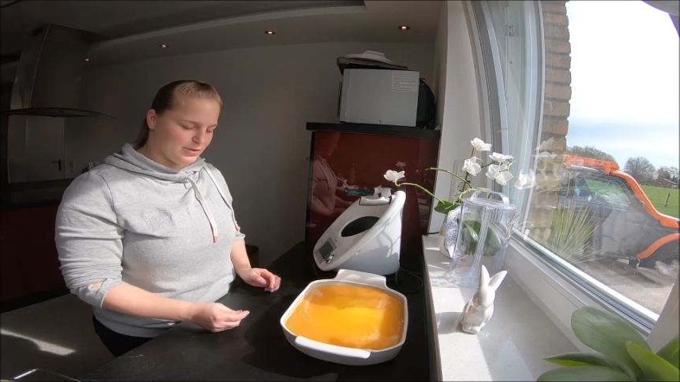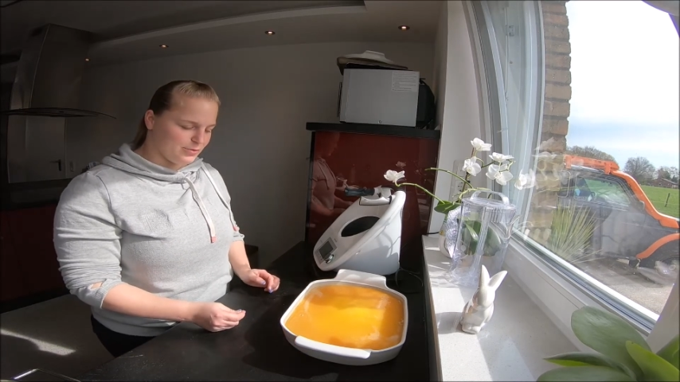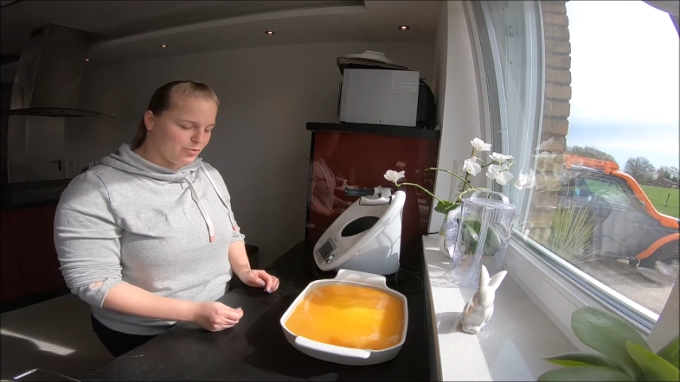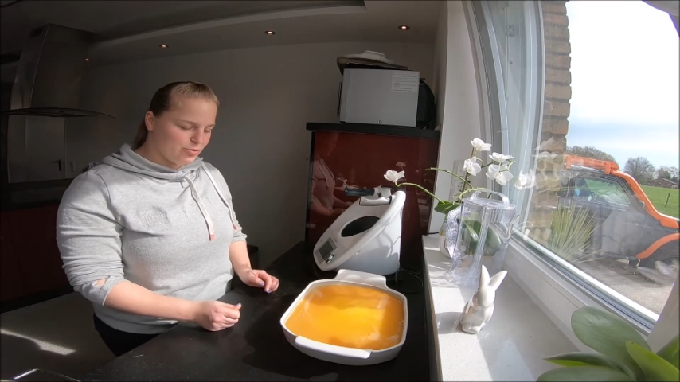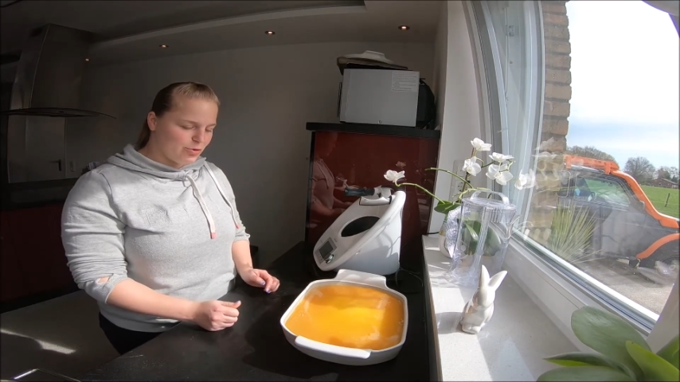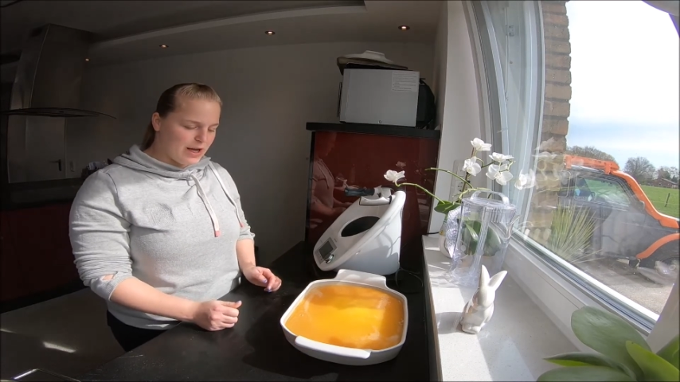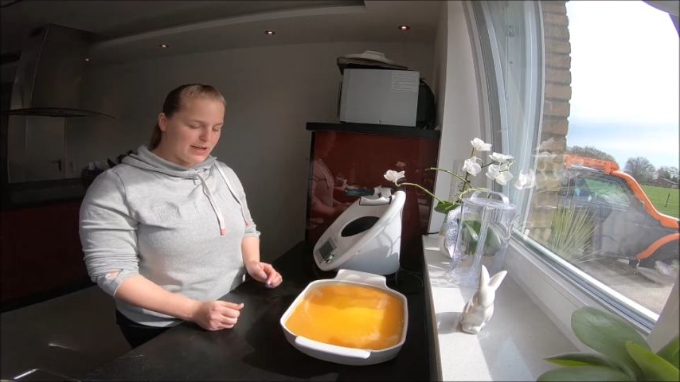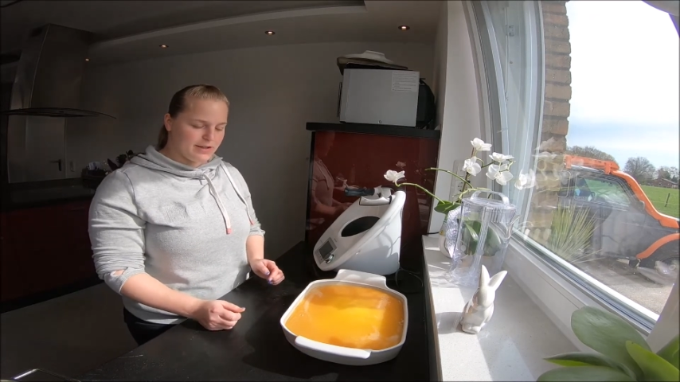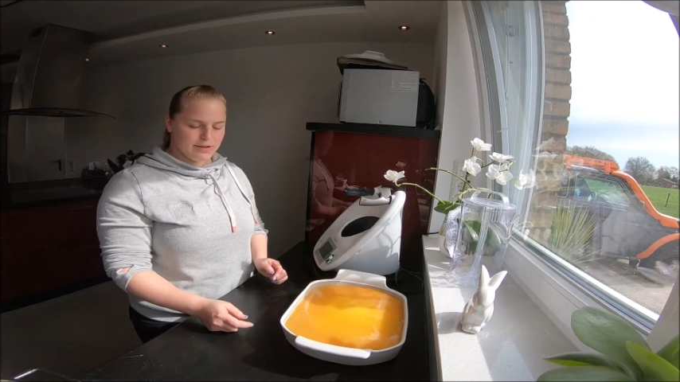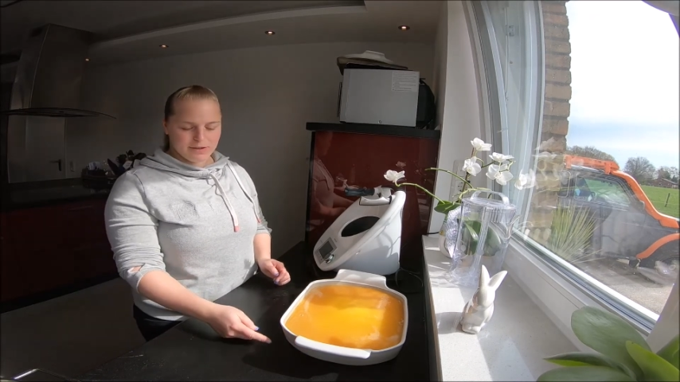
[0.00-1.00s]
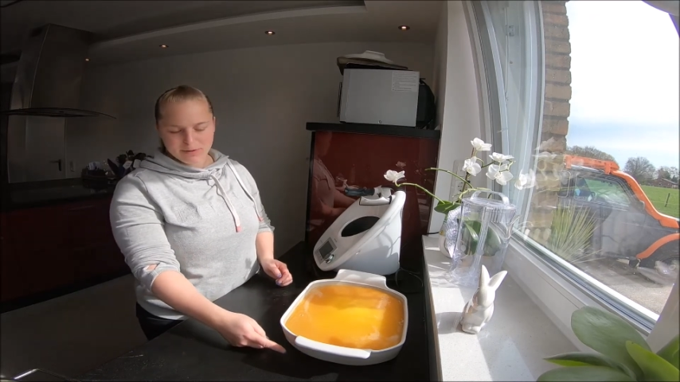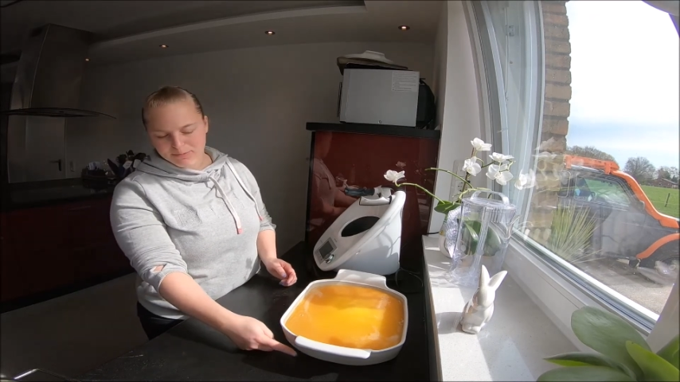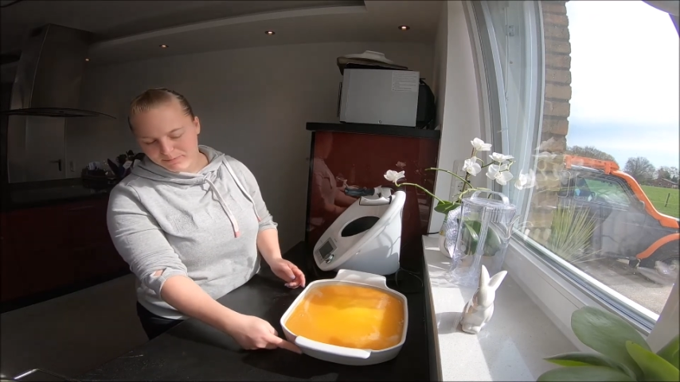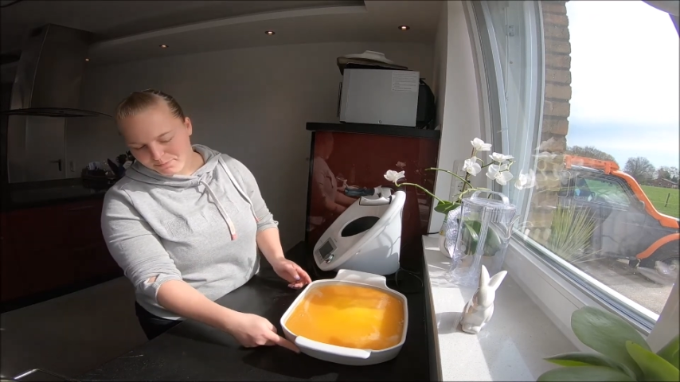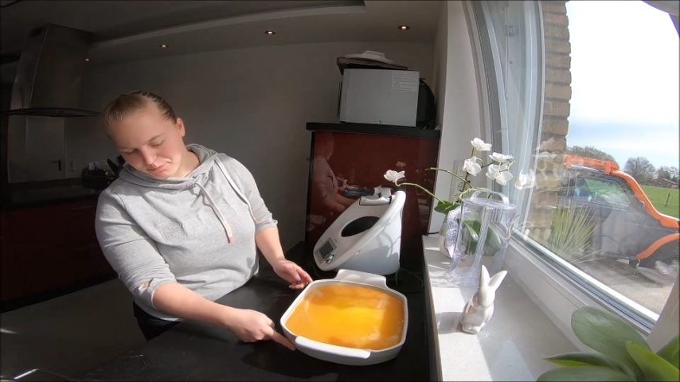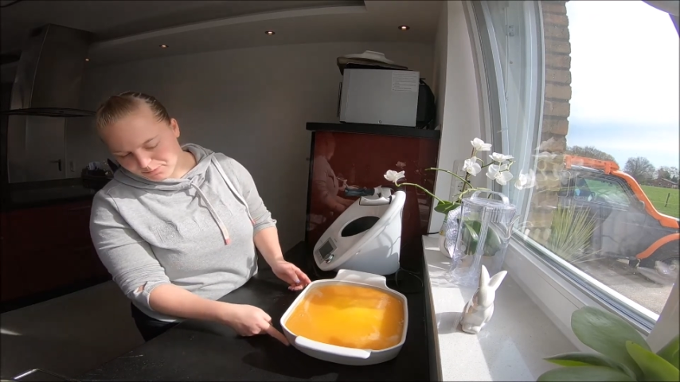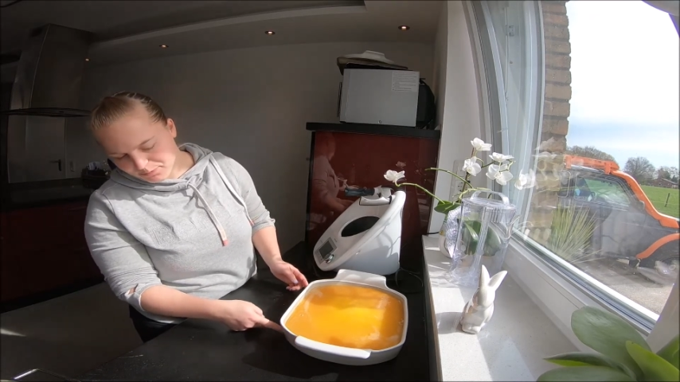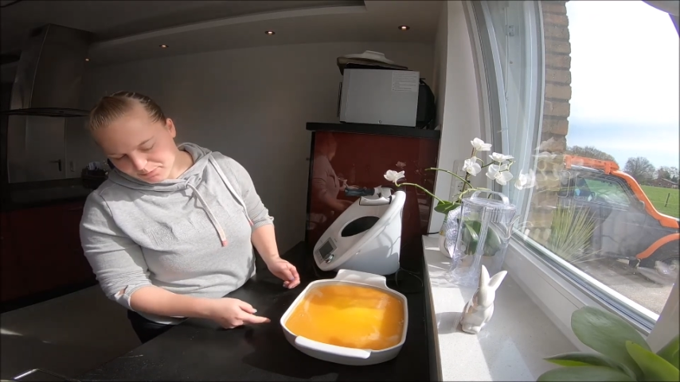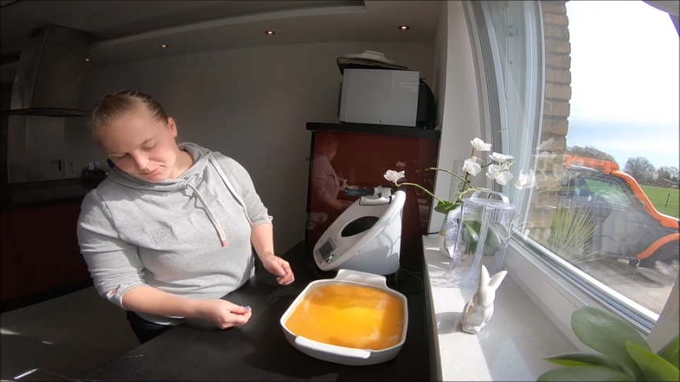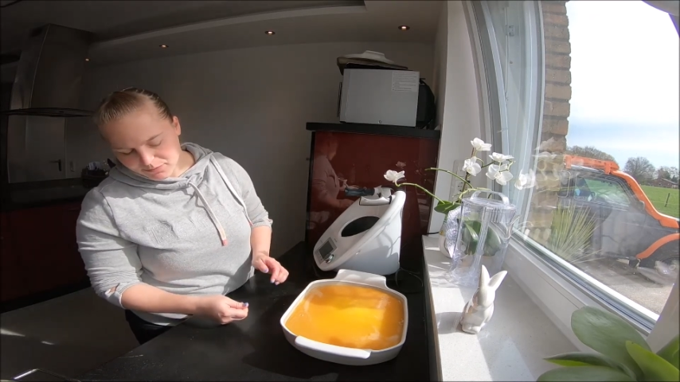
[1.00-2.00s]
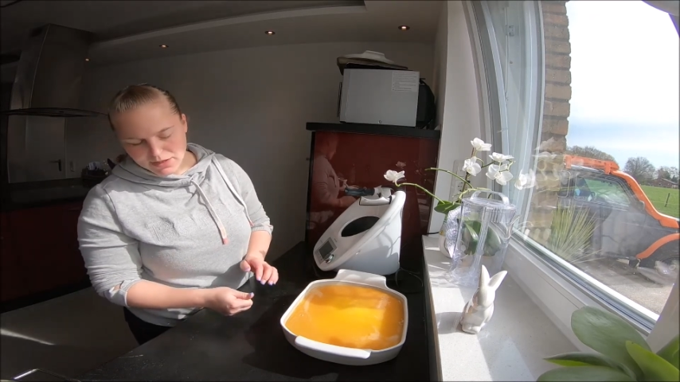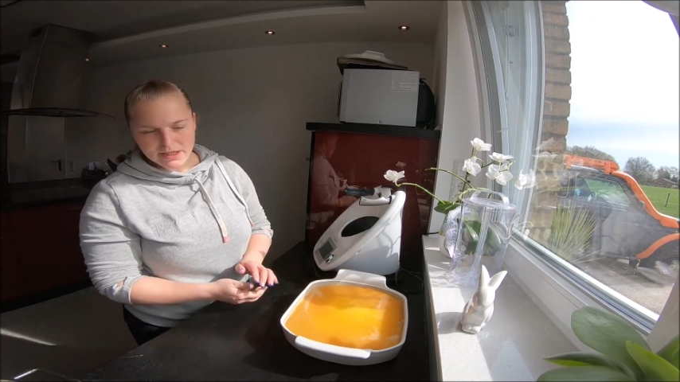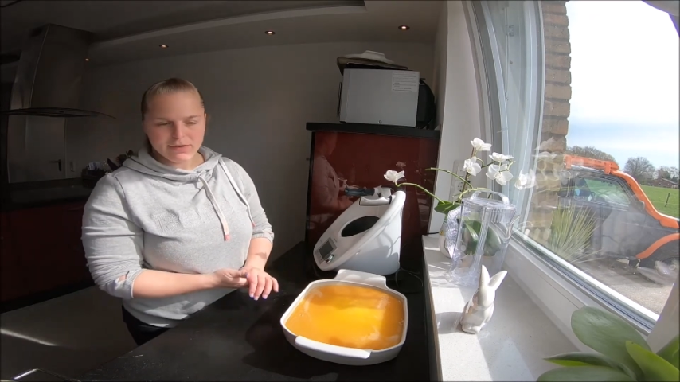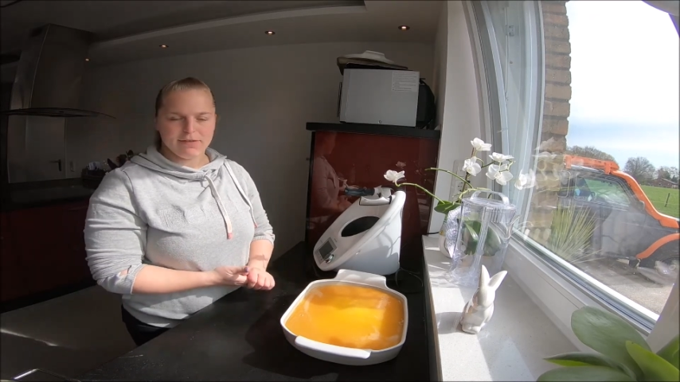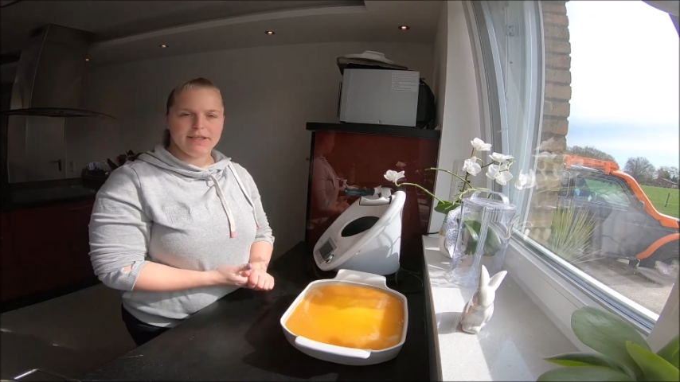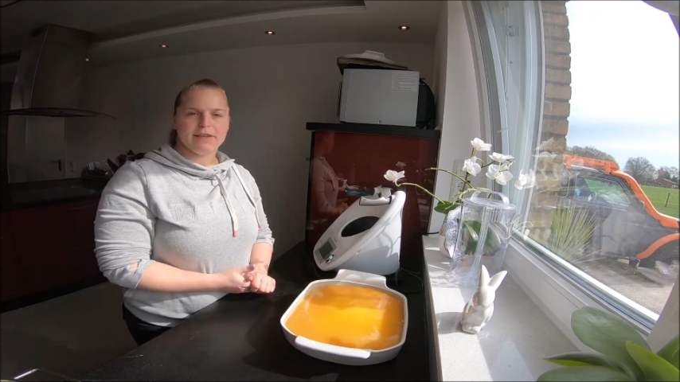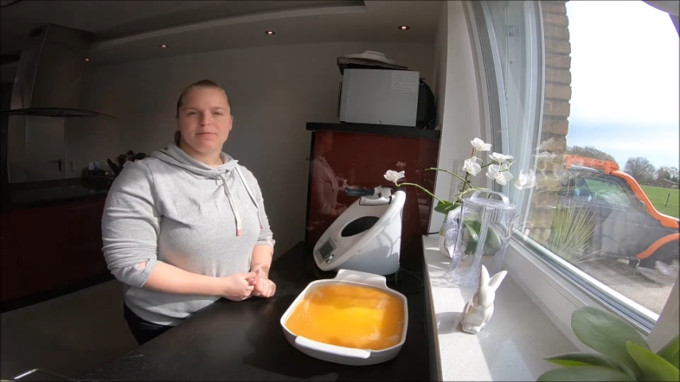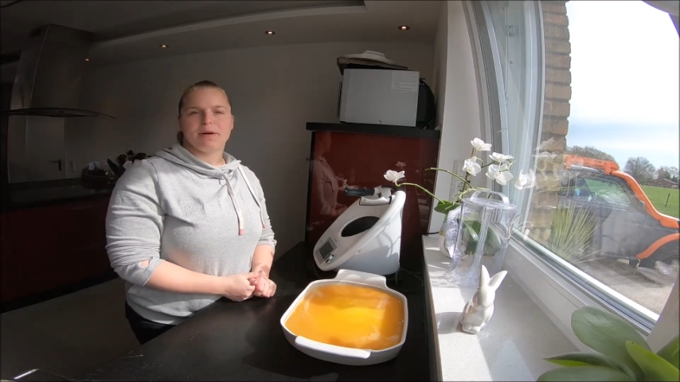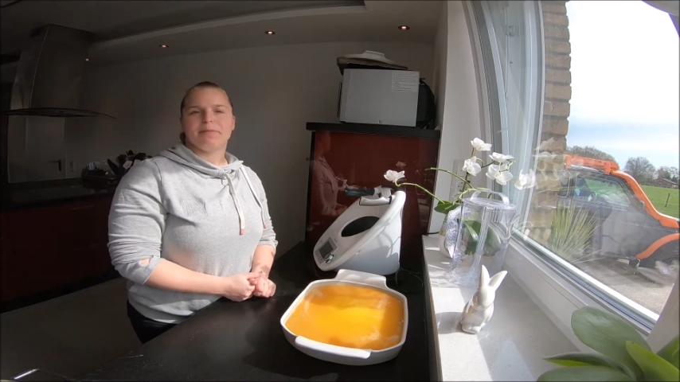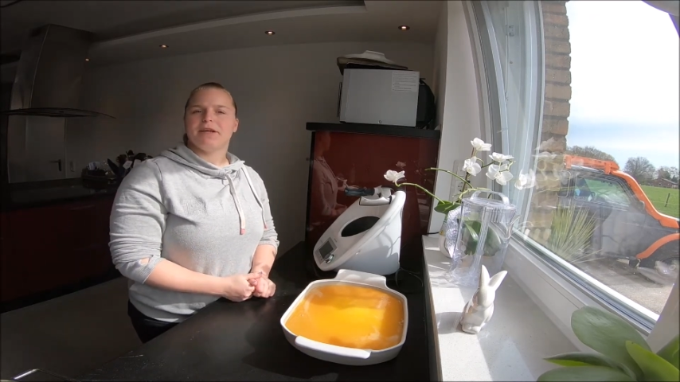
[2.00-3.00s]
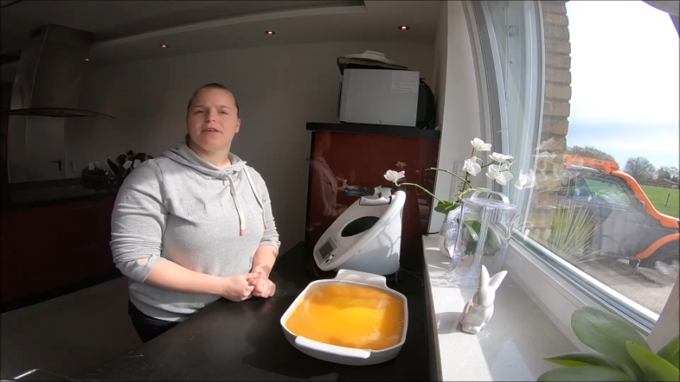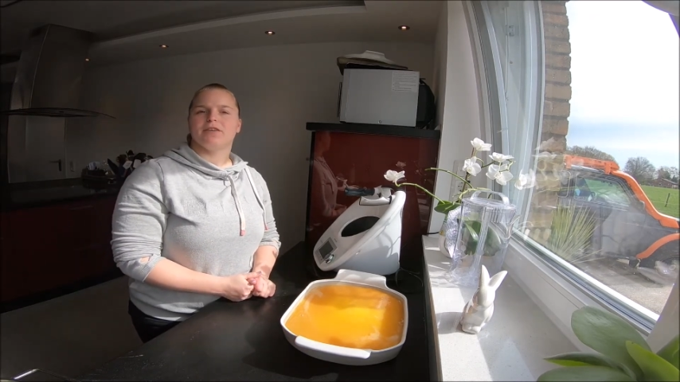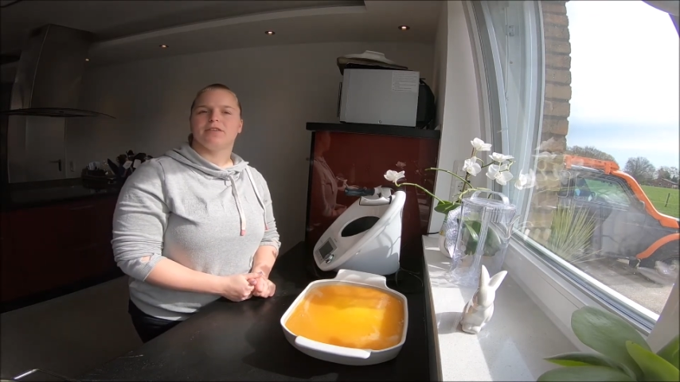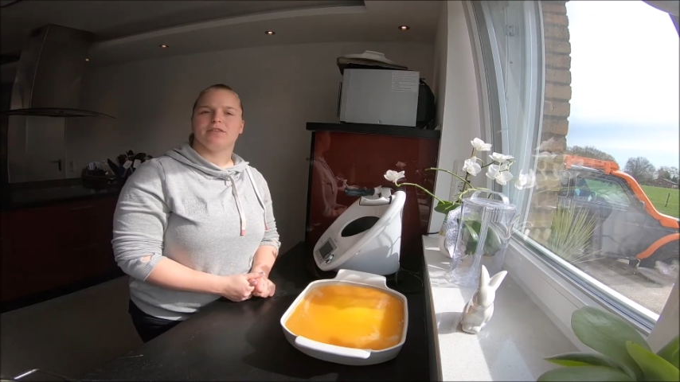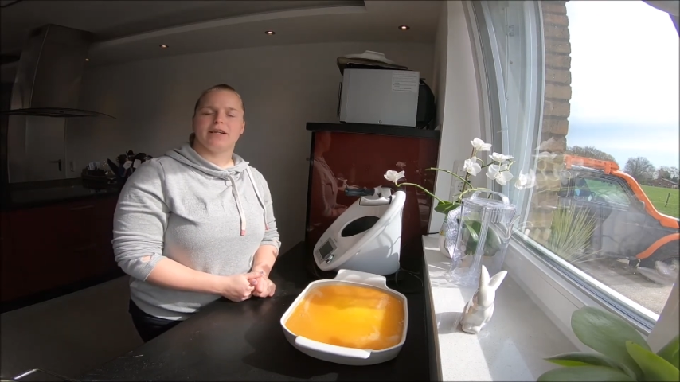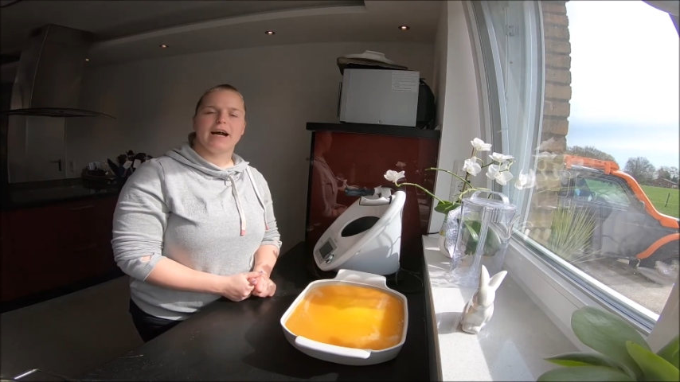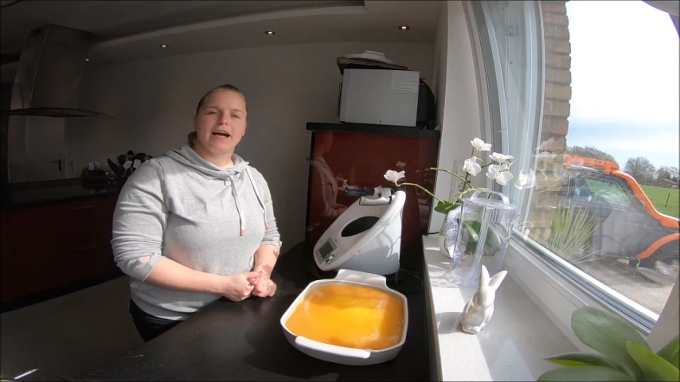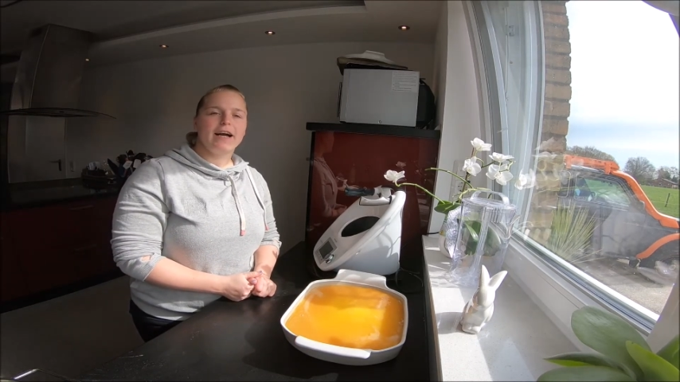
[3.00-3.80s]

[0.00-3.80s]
Foto an, ähm, wie das bei mir äh, nachher